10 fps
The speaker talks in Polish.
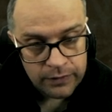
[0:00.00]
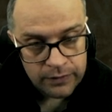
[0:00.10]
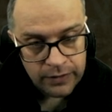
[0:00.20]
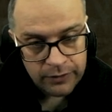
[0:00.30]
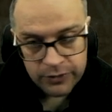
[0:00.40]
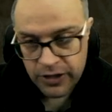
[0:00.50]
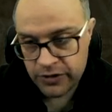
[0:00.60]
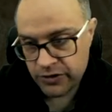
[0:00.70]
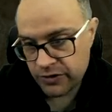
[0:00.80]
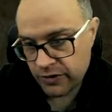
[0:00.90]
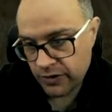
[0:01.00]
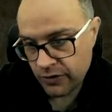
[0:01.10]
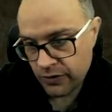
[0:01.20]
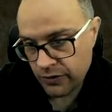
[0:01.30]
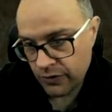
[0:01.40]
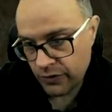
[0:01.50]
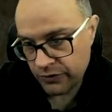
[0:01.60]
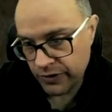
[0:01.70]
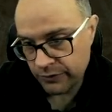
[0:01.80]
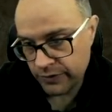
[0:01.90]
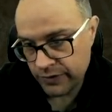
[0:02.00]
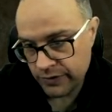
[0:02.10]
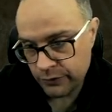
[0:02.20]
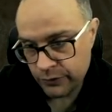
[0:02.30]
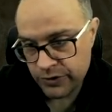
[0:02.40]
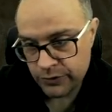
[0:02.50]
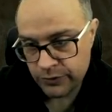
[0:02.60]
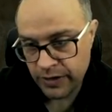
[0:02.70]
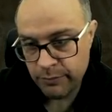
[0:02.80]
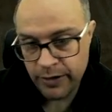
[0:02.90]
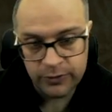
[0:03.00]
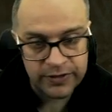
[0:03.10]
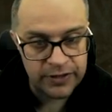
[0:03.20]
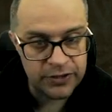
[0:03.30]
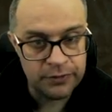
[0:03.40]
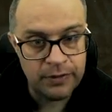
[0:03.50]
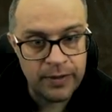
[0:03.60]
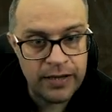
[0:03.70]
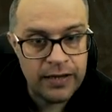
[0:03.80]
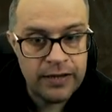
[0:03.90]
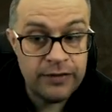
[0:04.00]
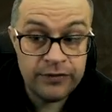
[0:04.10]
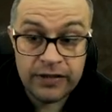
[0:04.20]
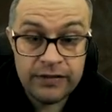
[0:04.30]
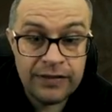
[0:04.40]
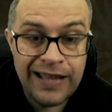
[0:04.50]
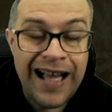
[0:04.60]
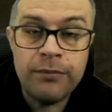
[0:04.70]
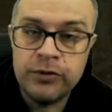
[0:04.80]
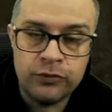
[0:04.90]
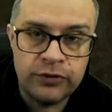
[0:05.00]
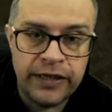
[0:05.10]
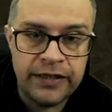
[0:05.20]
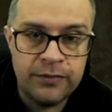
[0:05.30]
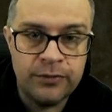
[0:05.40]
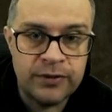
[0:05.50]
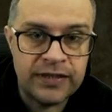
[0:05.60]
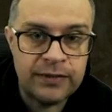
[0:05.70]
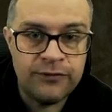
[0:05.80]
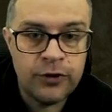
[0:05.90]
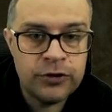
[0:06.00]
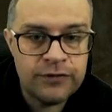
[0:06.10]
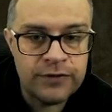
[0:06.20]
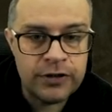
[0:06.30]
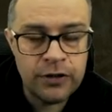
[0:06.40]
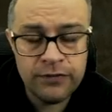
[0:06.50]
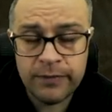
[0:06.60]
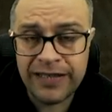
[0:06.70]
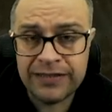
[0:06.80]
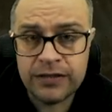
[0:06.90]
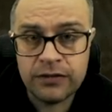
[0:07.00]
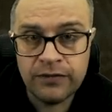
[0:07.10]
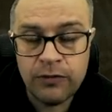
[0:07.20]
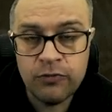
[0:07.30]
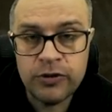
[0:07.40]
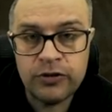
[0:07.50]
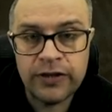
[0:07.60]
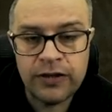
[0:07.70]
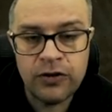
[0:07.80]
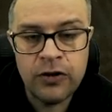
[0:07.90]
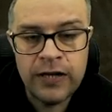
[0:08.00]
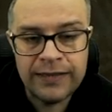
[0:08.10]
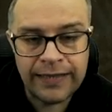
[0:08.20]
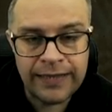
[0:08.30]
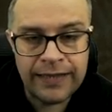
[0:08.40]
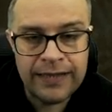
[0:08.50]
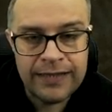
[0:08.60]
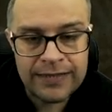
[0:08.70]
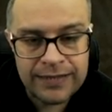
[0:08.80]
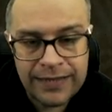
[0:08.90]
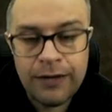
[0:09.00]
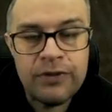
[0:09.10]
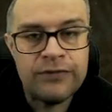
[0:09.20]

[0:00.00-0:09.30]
tę część tylko o tę, tu gdzie tutaj B oznaczyłem. I wtedy tej aby tutaj nie było. Zatem w kodzie wynikowym egzystowałoby to jako takie stałe